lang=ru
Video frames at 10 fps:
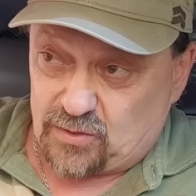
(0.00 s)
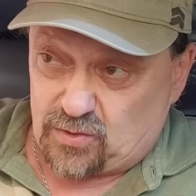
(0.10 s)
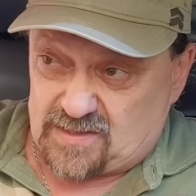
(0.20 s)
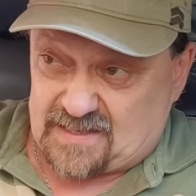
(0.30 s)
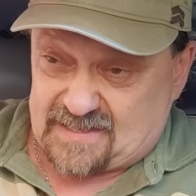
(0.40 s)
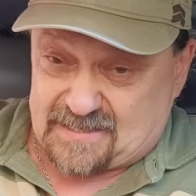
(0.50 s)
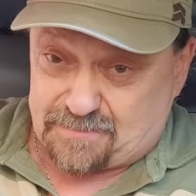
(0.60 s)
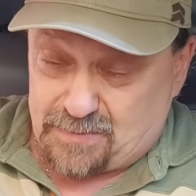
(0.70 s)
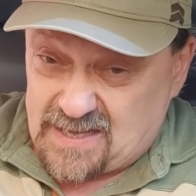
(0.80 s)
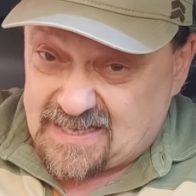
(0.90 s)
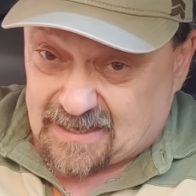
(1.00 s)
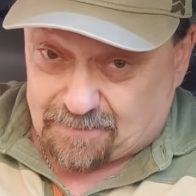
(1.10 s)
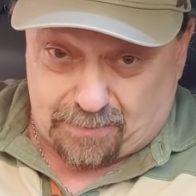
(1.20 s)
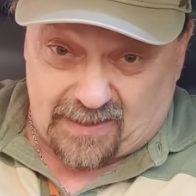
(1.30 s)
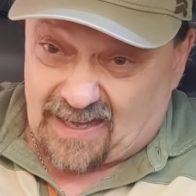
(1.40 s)
То есть
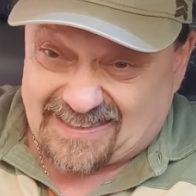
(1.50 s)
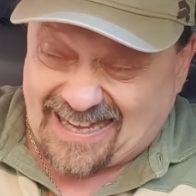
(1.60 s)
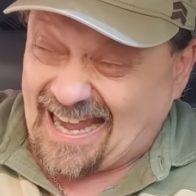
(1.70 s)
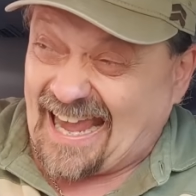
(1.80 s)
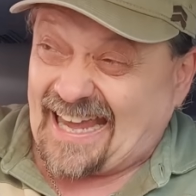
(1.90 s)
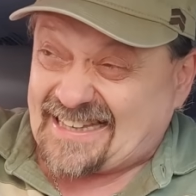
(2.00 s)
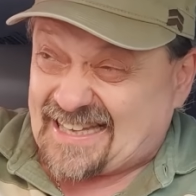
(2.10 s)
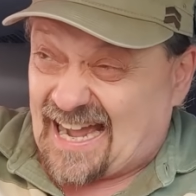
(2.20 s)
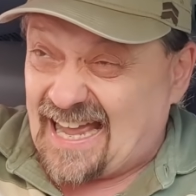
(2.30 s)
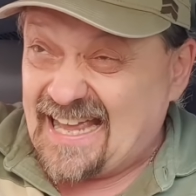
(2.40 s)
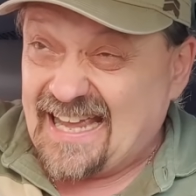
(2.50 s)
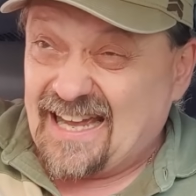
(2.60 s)
спикер палаты это